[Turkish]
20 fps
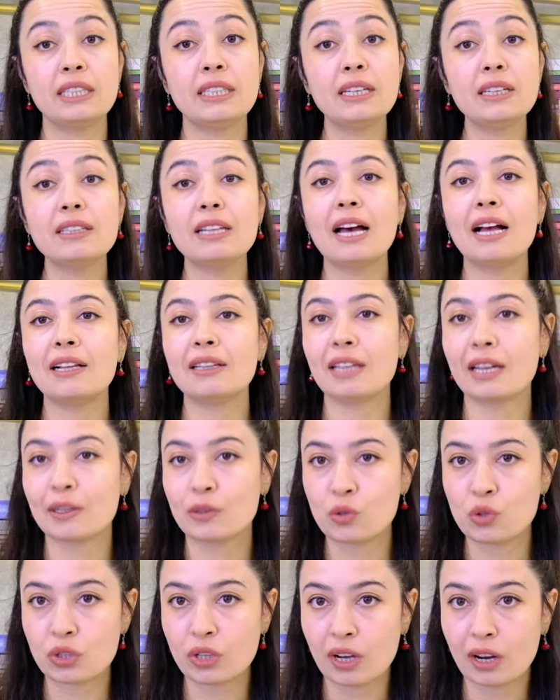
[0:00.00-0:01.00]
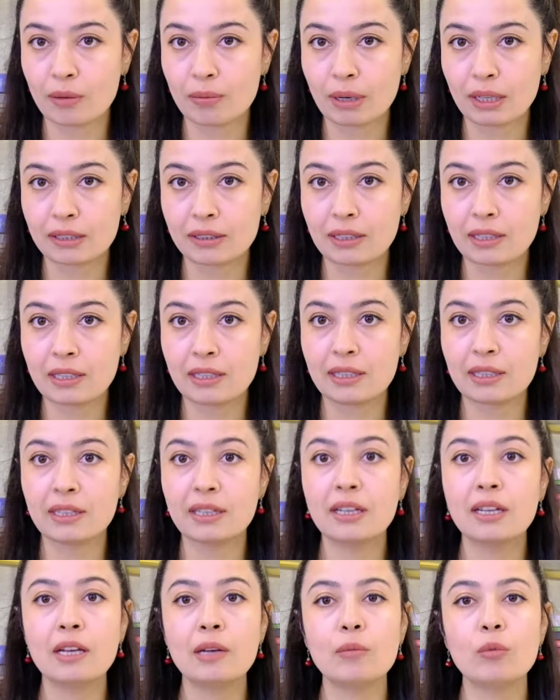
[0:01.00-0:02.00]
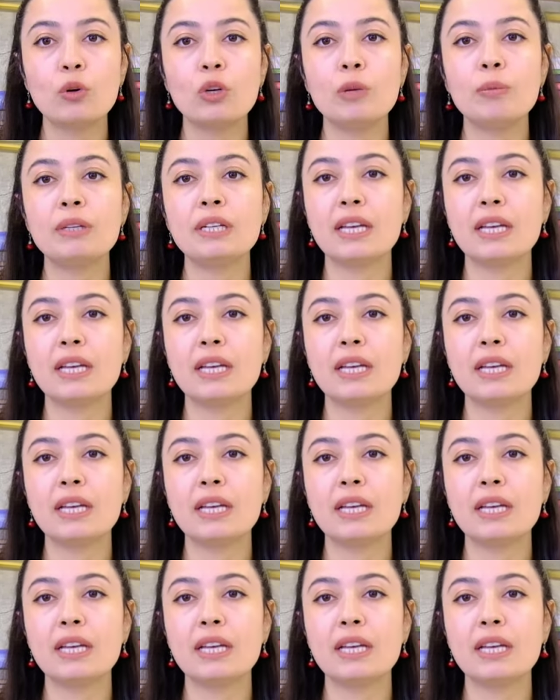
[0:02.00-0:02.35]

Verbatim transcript: ya da elden çıkarmakla ilgili böyle bir